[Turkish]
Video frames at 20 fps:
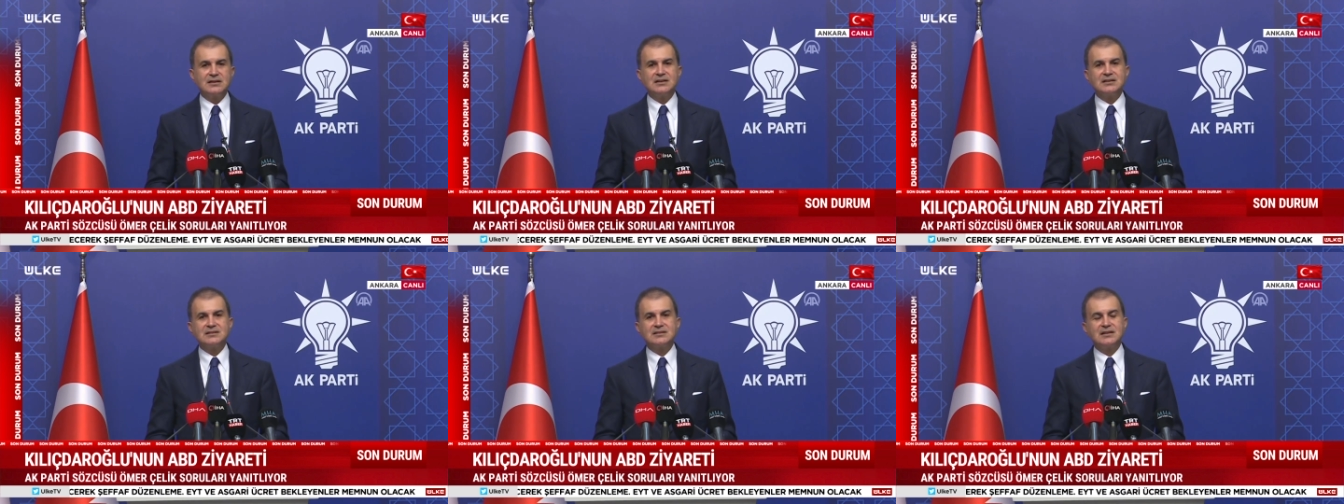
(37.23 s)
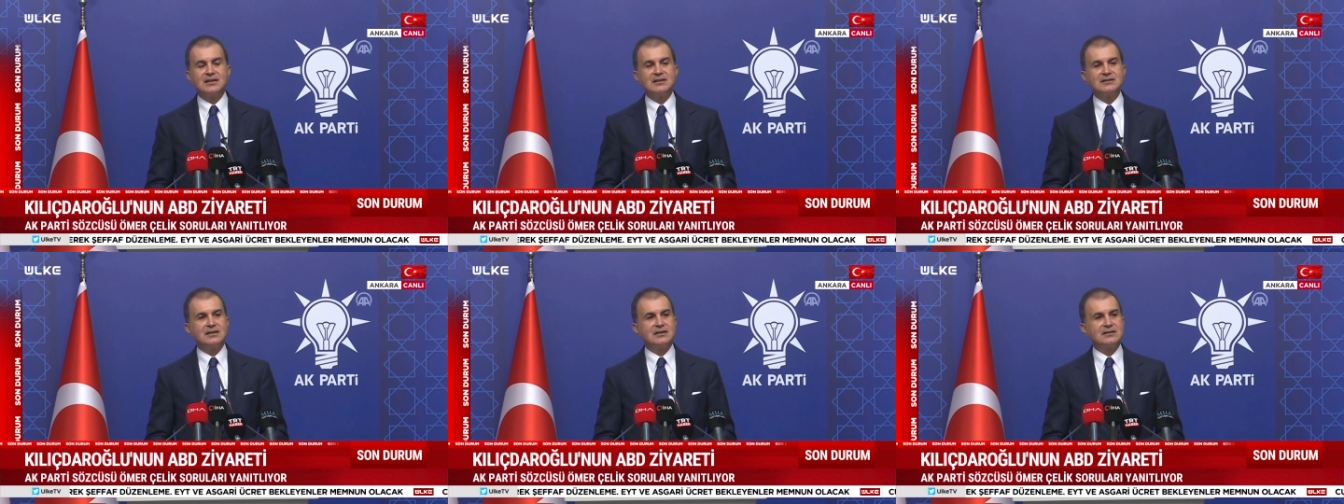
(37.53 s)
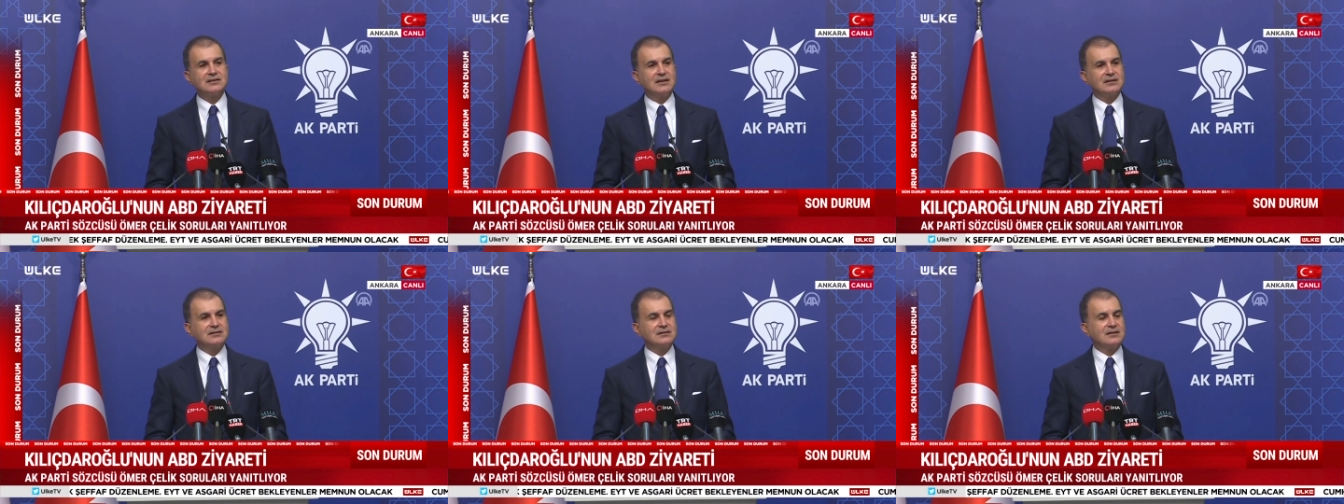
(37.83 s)

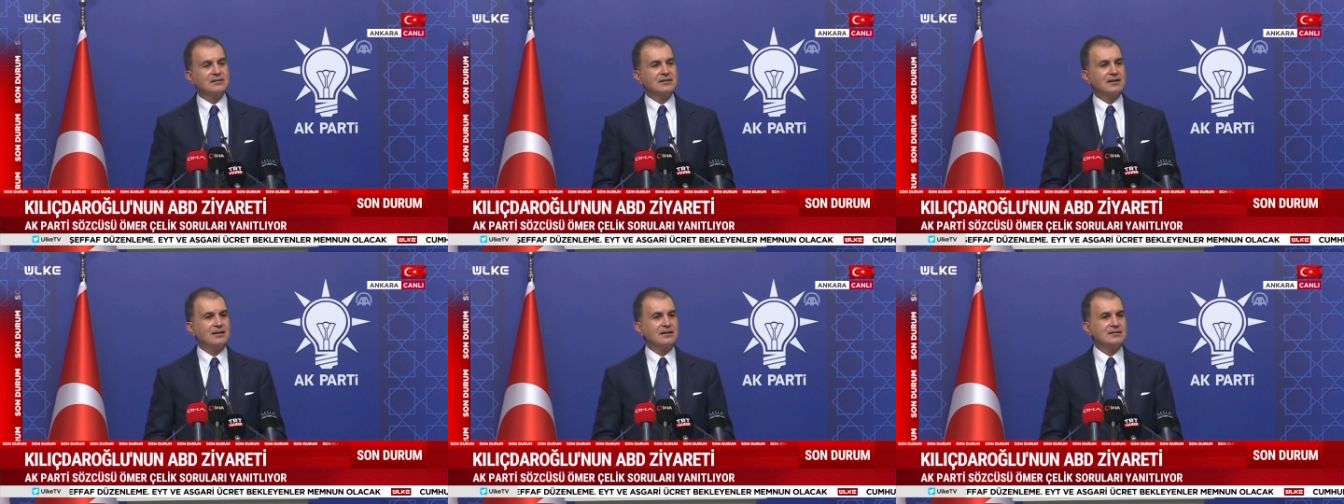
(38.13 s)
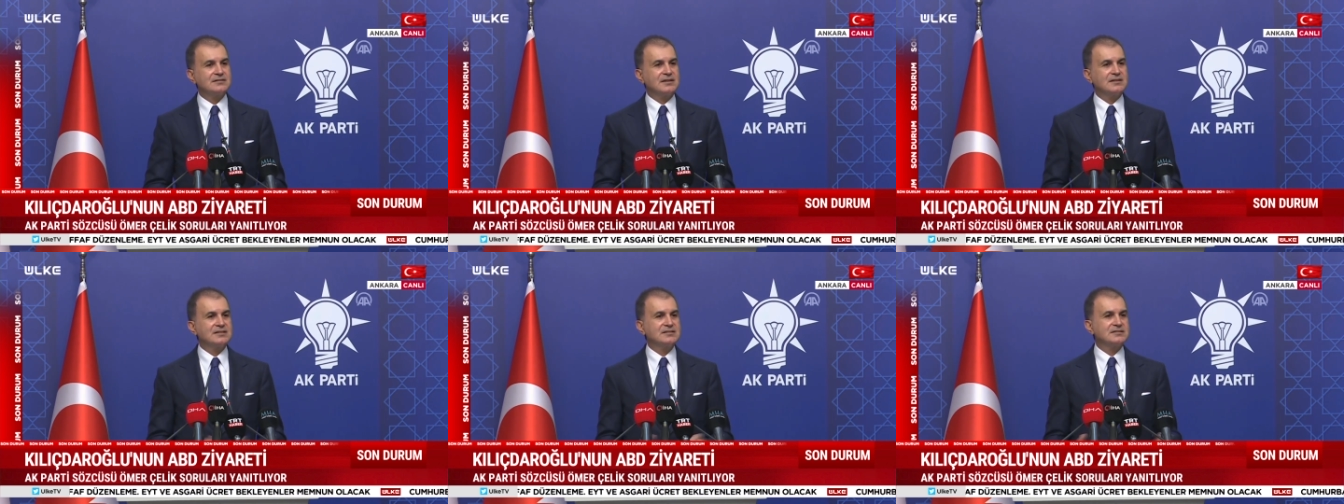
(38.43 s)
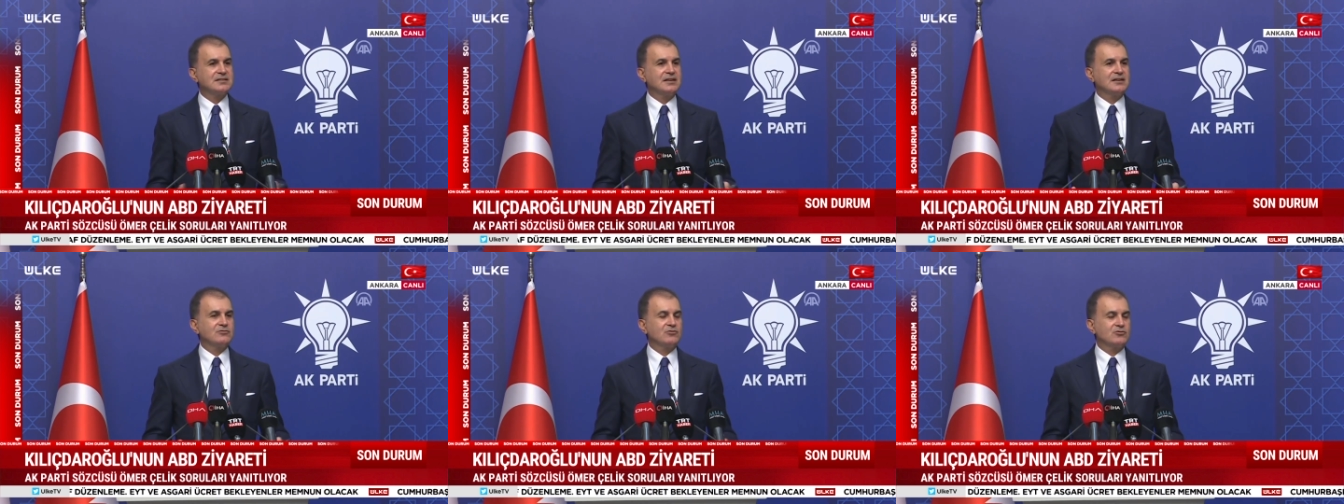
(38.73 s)
katılanları da atlatarak 8
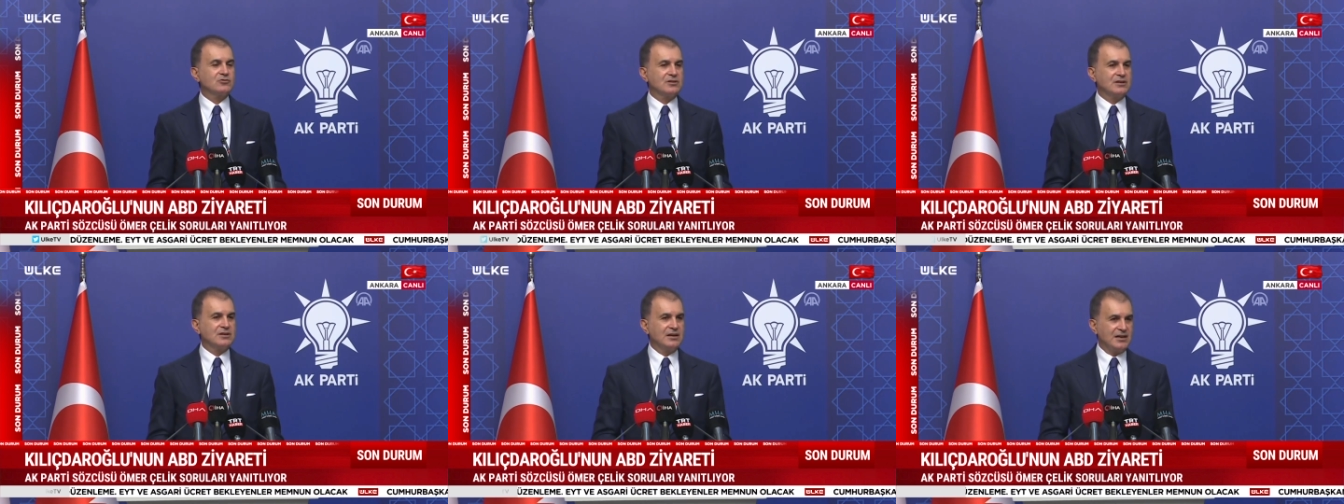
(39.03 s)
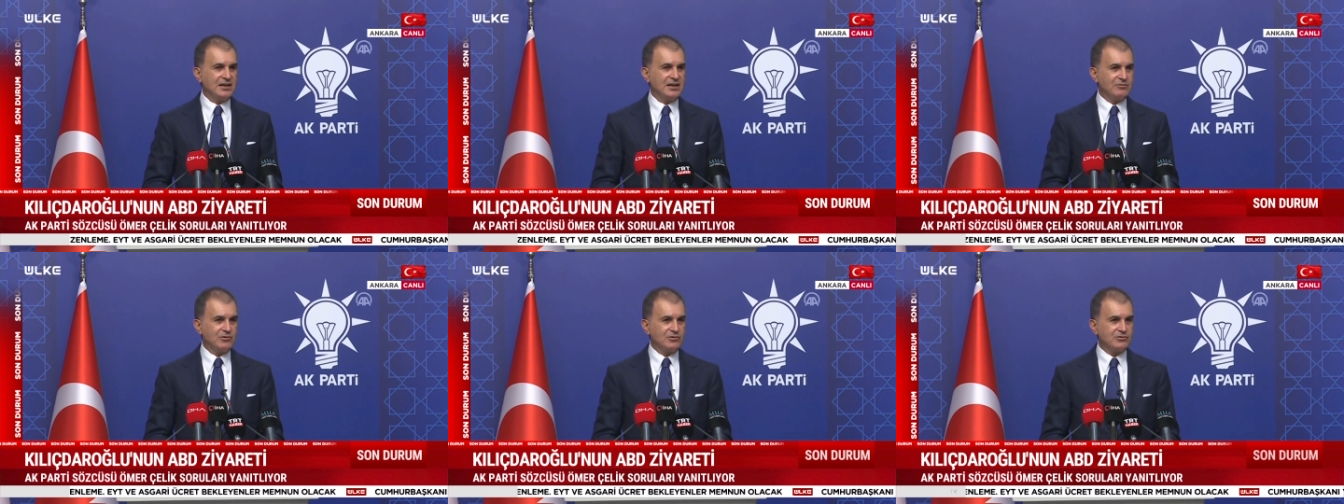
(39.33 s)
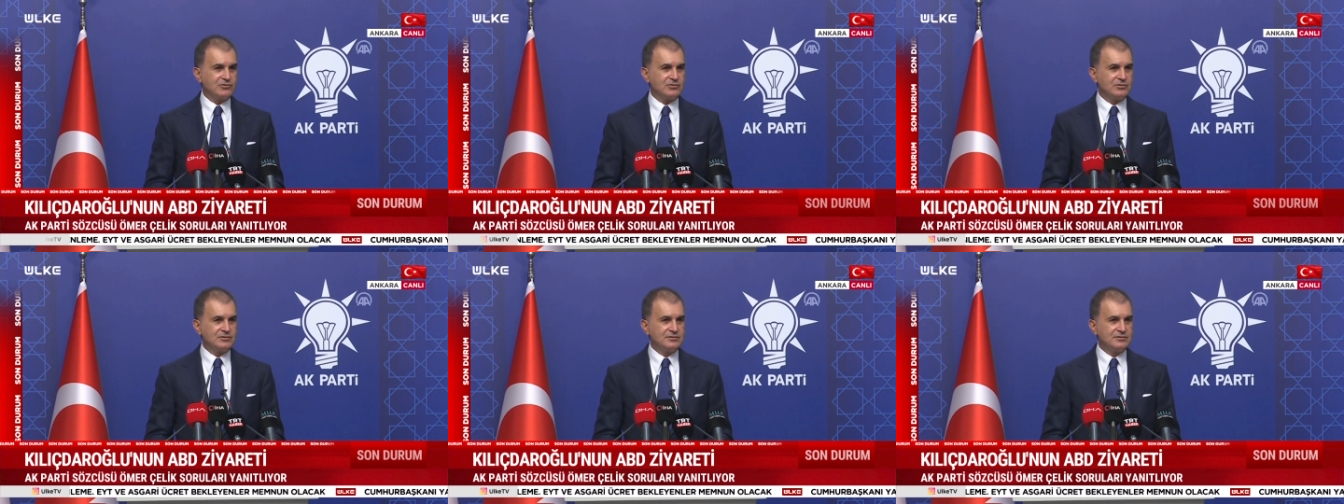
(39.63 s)
saat ortadan kayboldu.